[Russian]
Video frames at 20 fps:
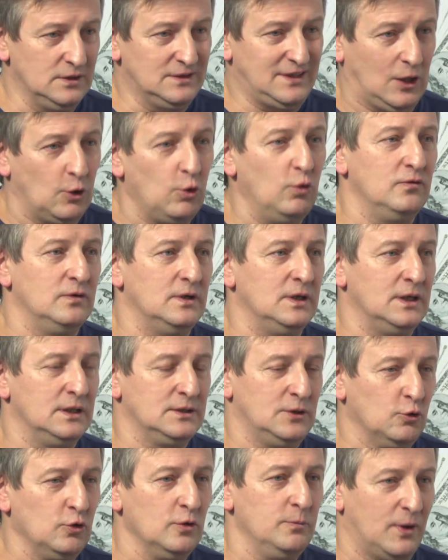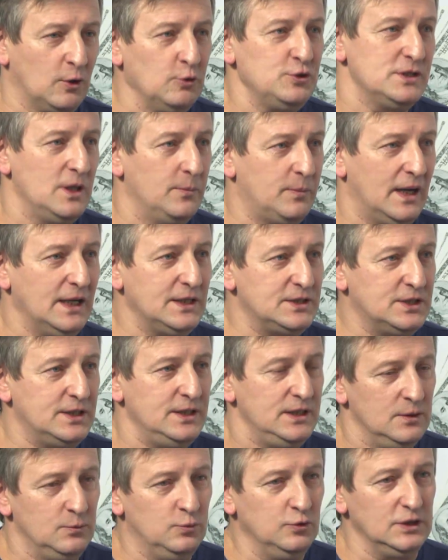Такого, такой порочной
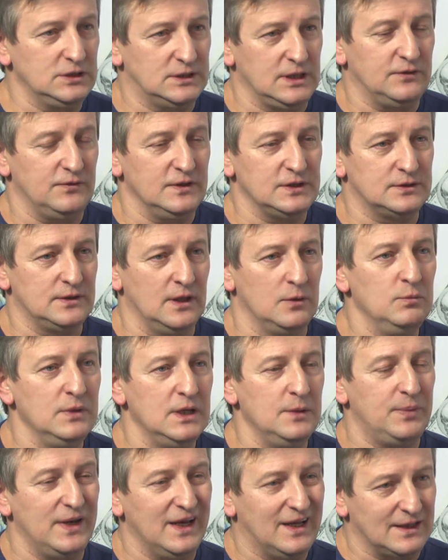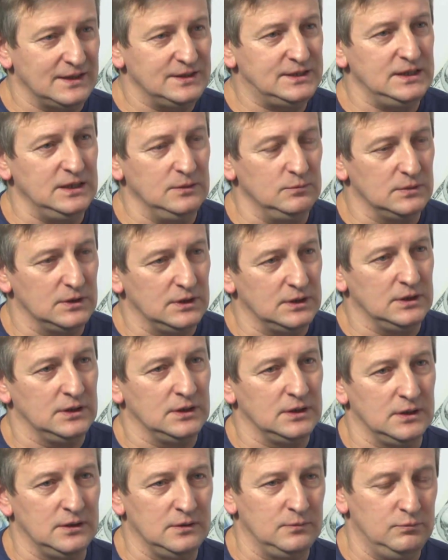практики не будет, соответственно, мы прекратим
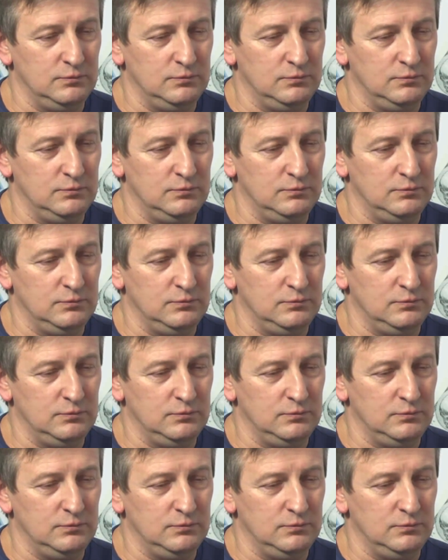э,